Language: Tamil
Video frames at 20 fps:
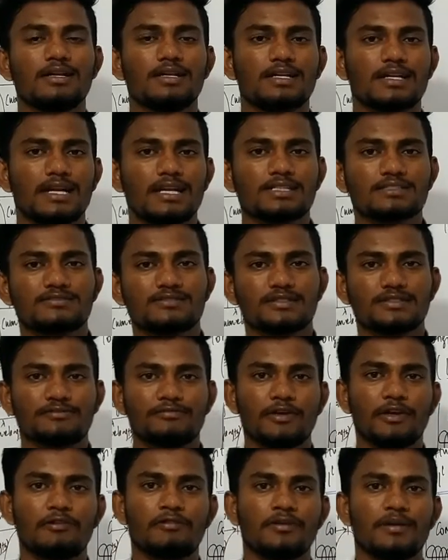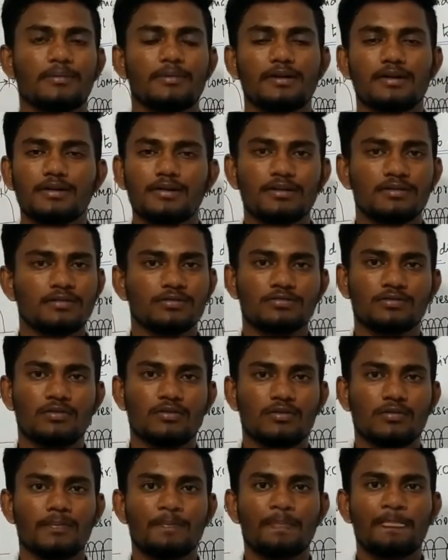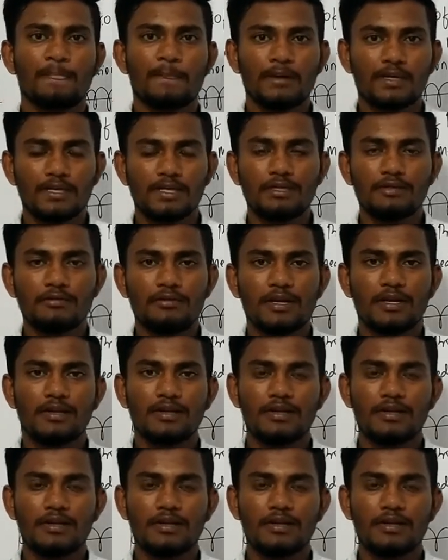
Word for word: டிரான்ஸ்வர்ஸ் வேவ் அப்படின்னு சொல்கிறோம் இதுவே